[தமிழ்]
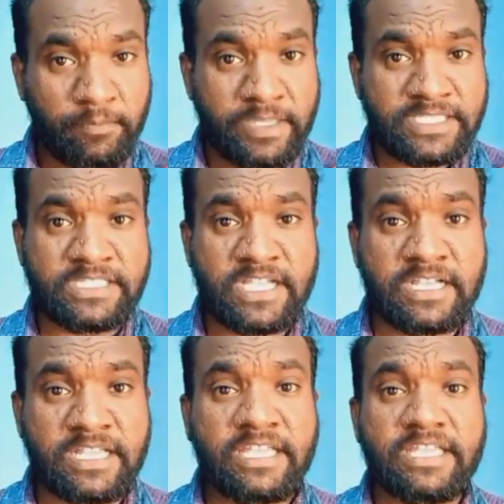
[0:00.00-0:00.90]

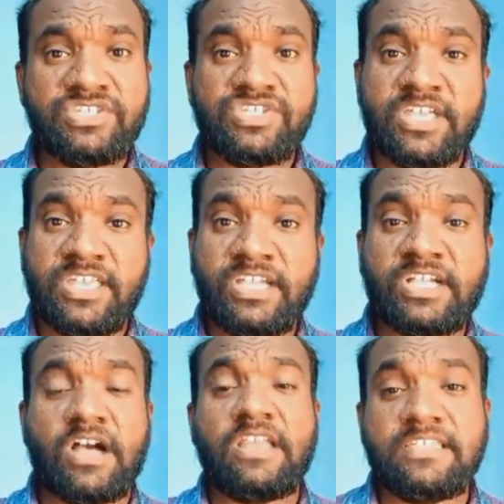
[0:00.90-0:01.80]
பெஸ்ட்டான இன்ஜினியரிங்
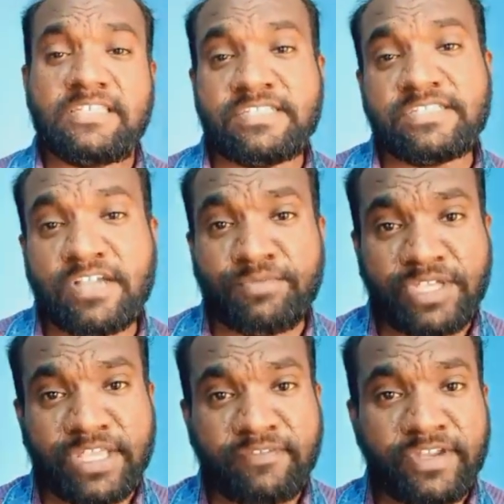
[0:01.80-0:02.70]
காலேஜஸ்
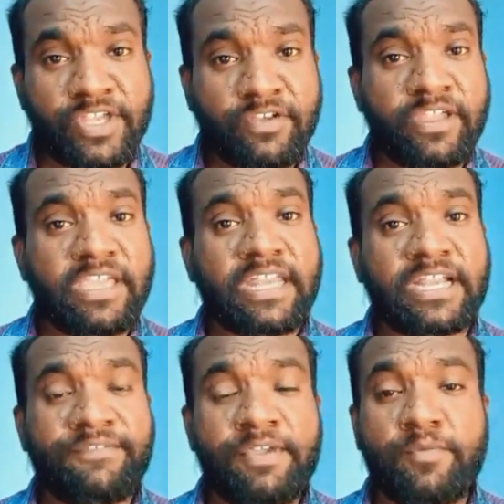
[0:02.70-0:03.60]
அப்படிங்கிற வீடியோவை
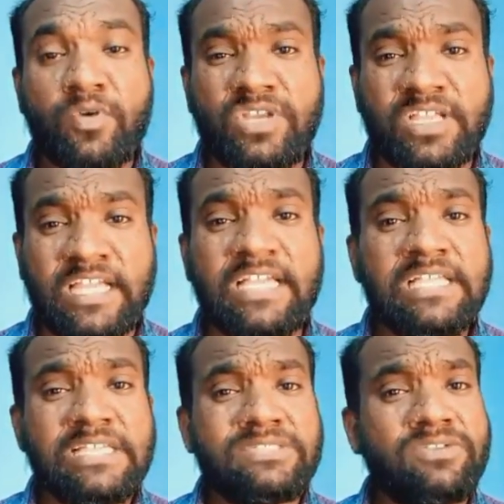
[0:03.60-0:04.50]
ஏற்கனவே போட்டிருக்கேன்
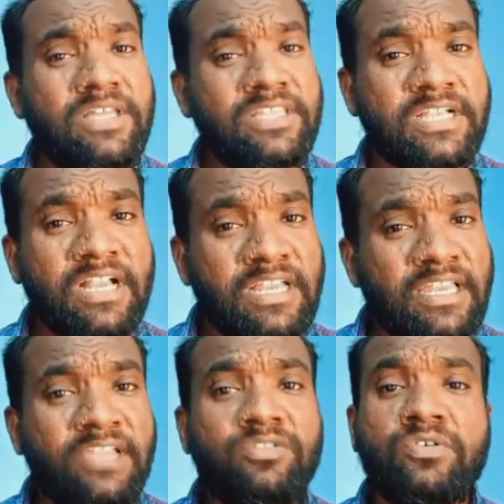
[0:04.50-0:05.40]
ஸோ அதற்கான
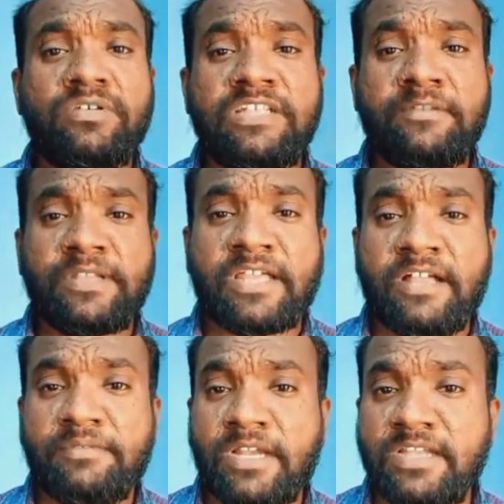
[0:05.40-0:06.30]
லிங்க்கும் வந்து
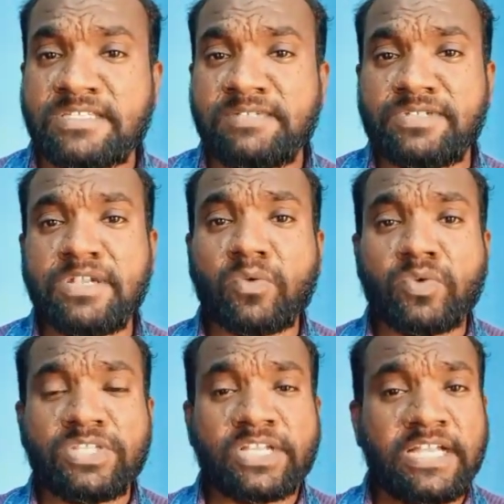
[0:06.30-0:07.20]
நம்மளுக்கு நான் டிஸ்கிரிப்ஷனில்
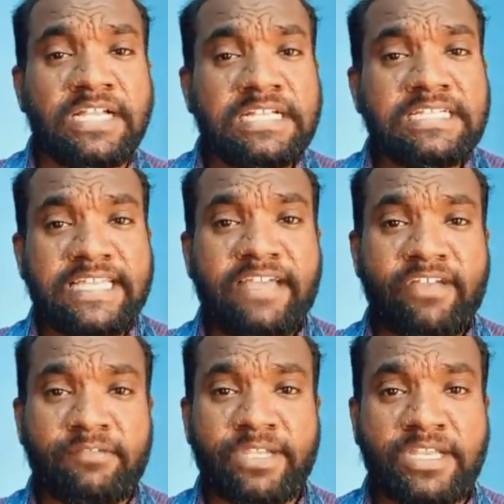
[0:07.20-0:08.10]
கொடுத்துருக்கேன்
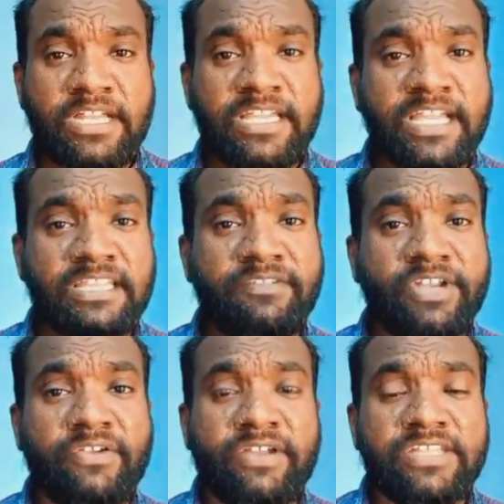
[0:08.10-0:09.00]
தேவை அப்படின்னா நீங்கள் அந்த
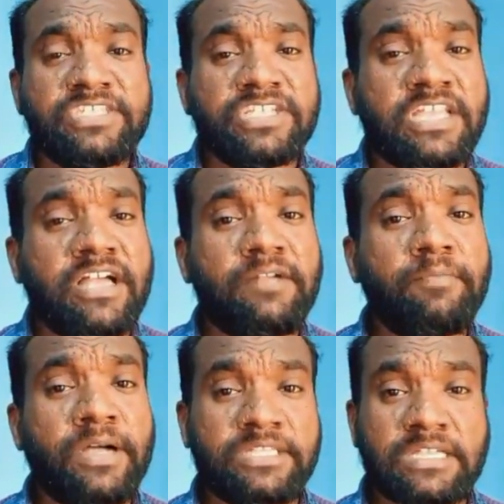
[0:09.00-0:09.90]
வீடியோவை என்ன செஞ்சுக்கலாம்
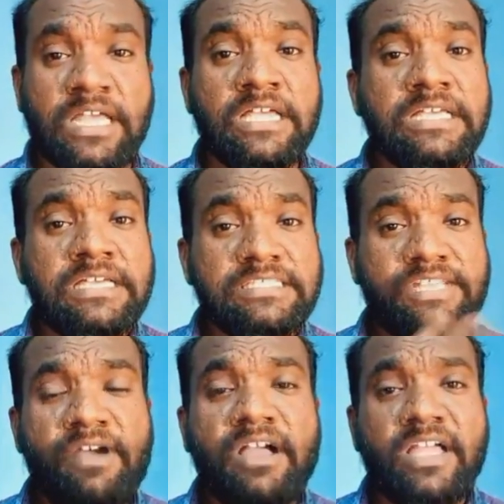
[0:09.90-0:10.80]
பார்த்துக்கலாம்
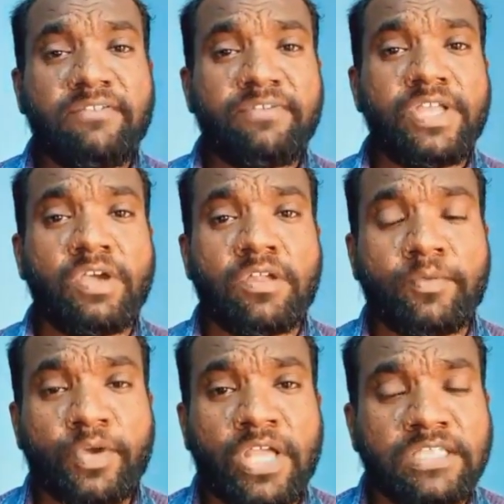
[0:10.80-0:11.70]
சரி வாங்க
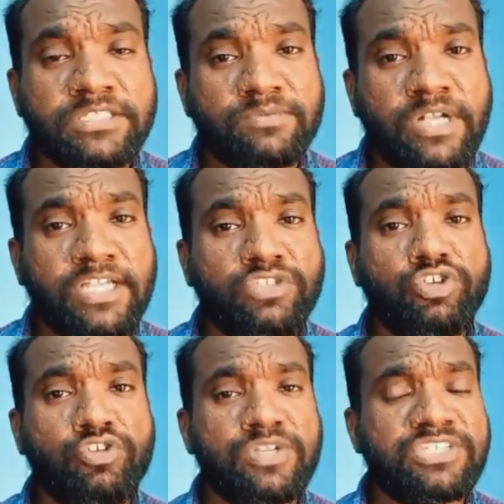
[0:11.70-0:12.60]
வீடியோக்குள்ளே போகலாம் அதுக்கு முன்னாடி
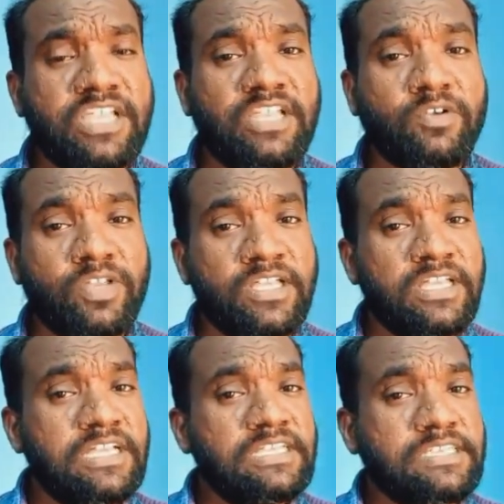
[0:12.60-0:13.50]
தொண்ணூறு சேனலுக்கு ஒரு
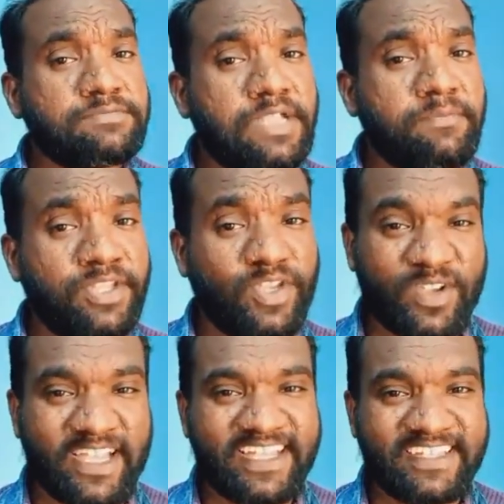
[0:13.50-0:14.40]
சப்ஸ்கிரைப் பண்ணிக்கோங்க